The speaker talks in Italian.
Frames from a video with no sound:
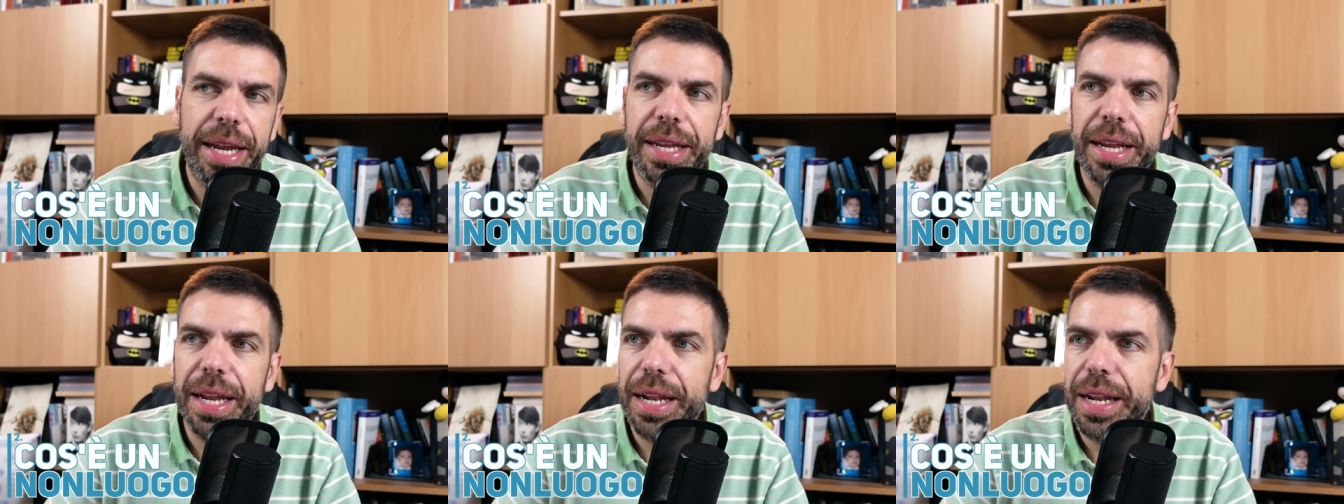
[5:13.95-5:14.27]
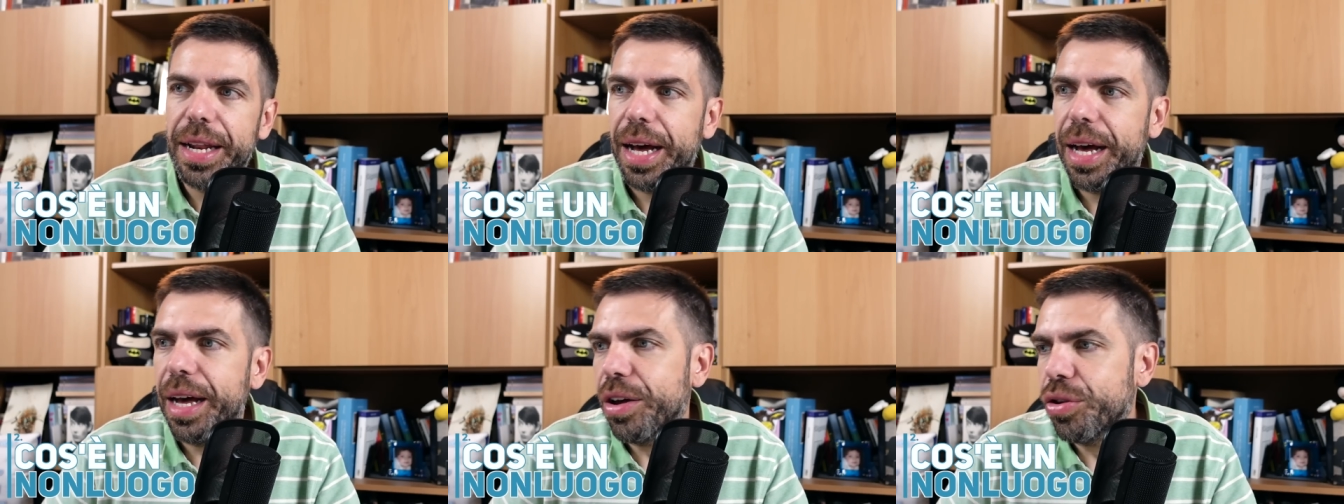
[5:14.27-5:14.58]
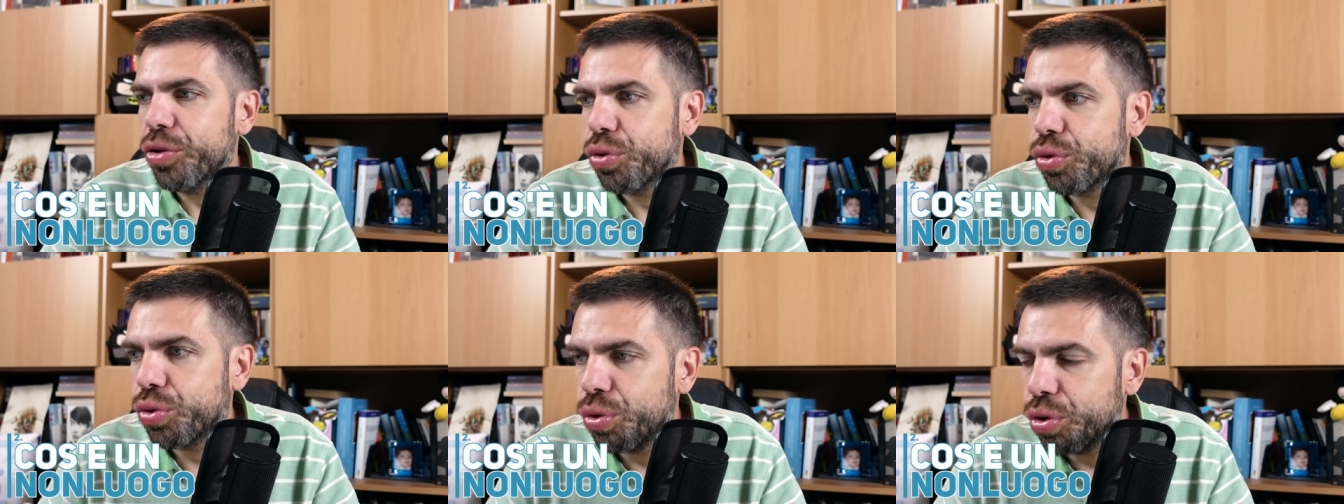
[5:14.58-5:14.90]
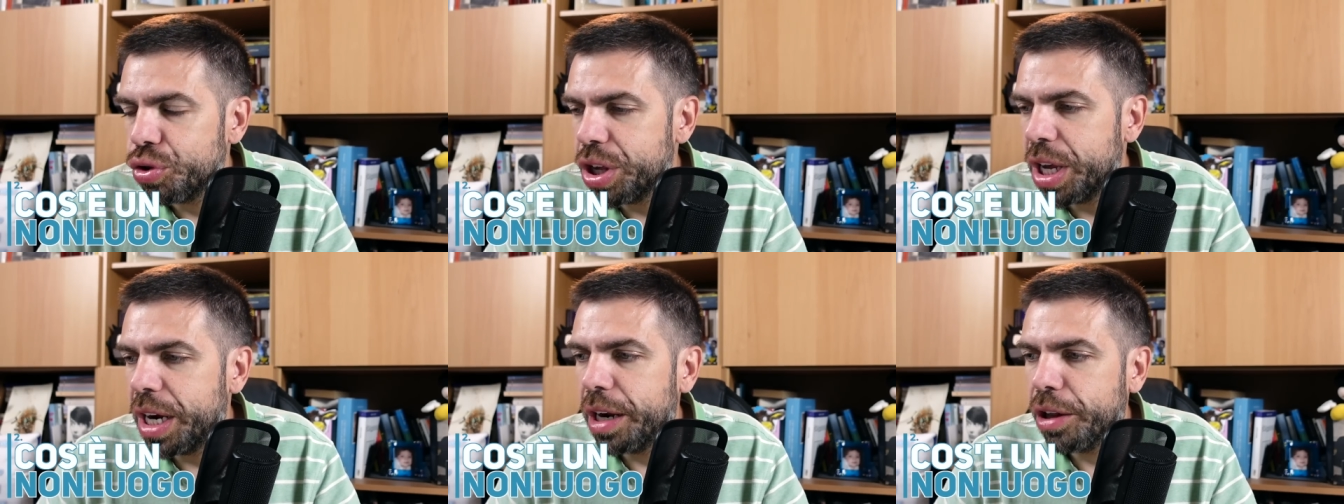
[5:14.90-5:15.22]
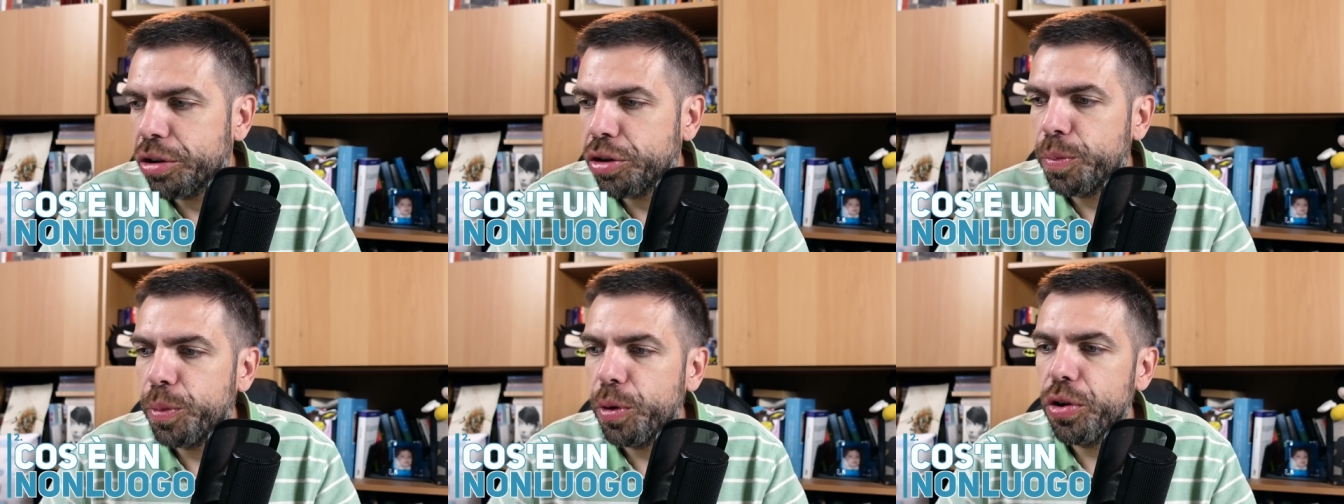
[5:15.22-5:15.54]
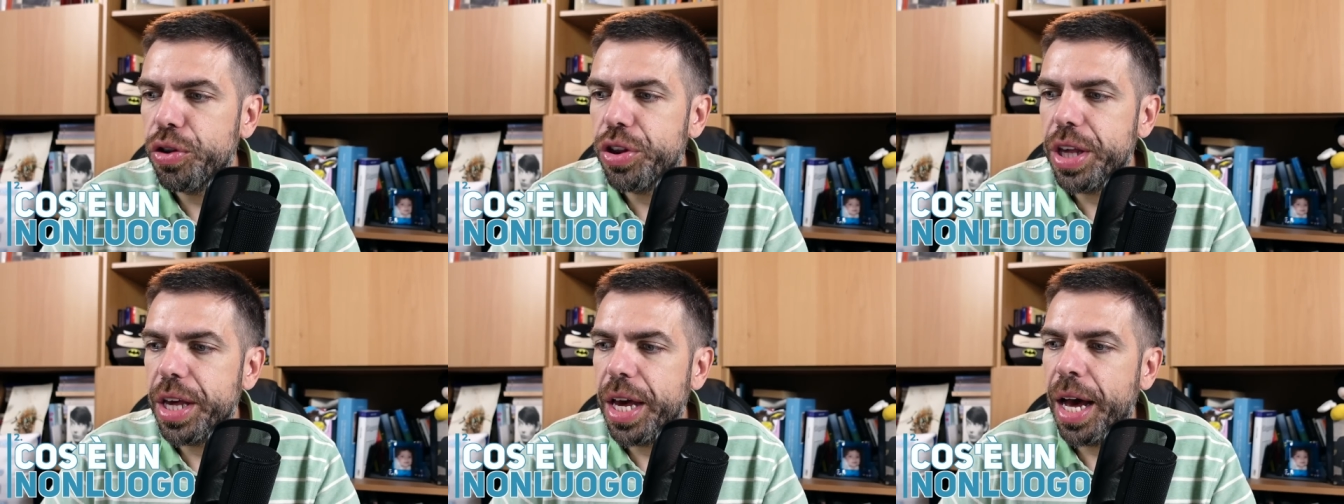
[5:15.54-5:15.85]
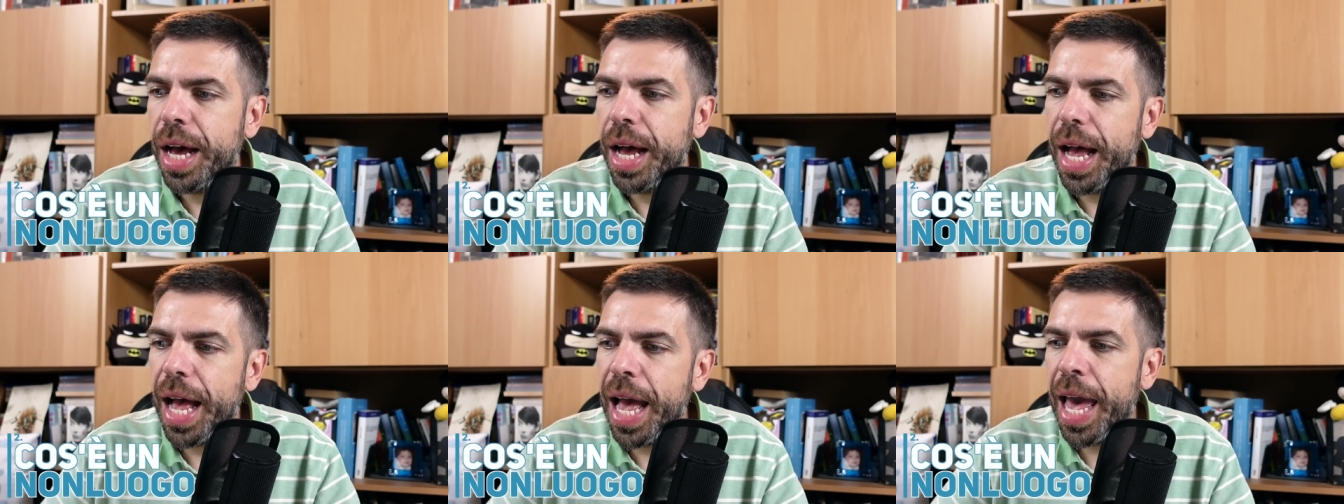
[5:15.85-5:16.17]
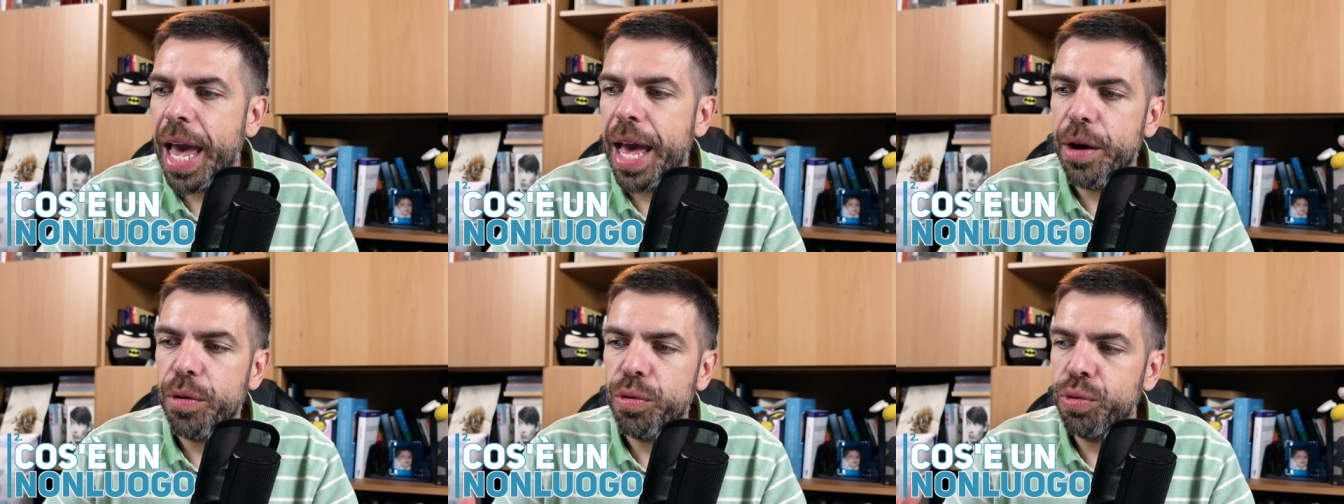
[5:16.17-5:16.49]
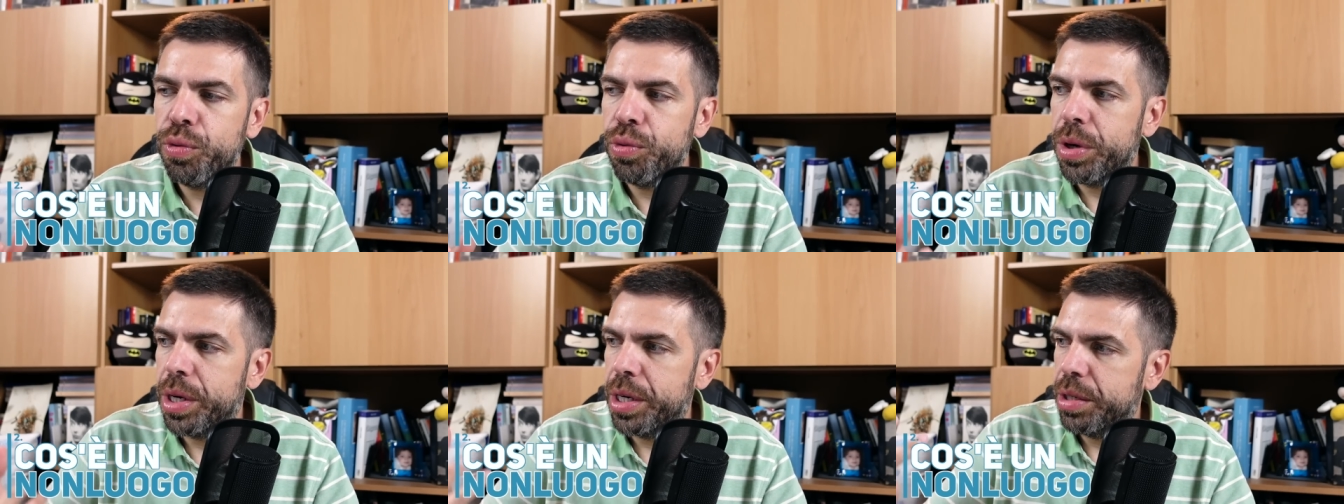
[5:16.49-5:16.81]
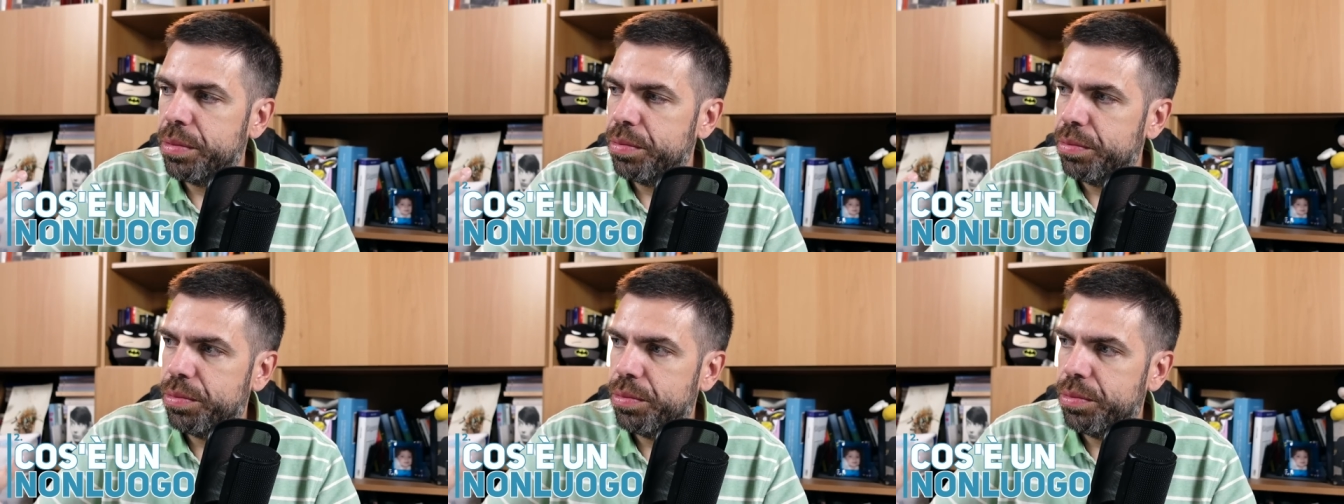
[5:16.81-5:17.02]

nella sociologia, nell'antropologia, è un